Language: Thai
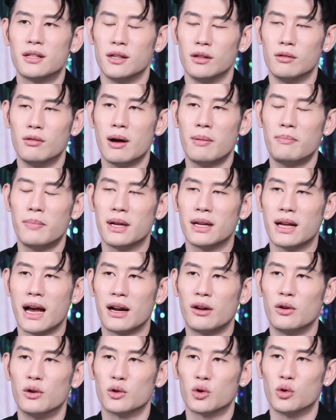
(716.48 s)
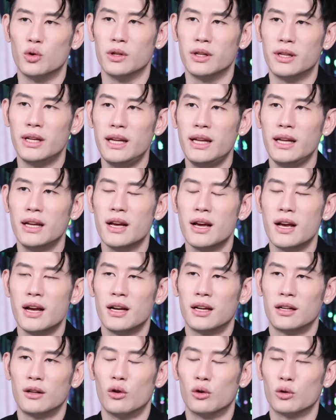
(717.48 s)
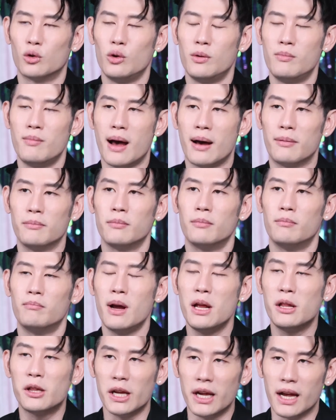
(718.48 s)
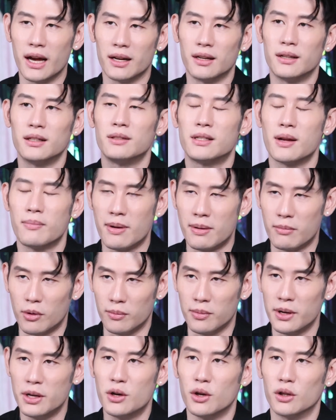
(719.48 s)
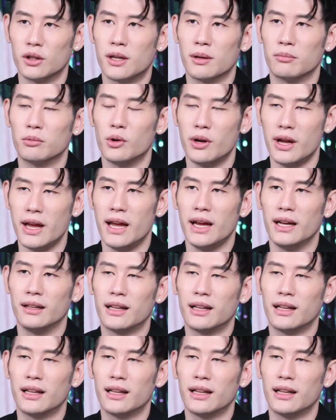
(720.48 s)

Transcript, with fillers: ถือว่าเป็นการลงทุนที่ลงทุนแบบไม่เสี่ยงจะเป็นผลประโยชน์กับตัวเอง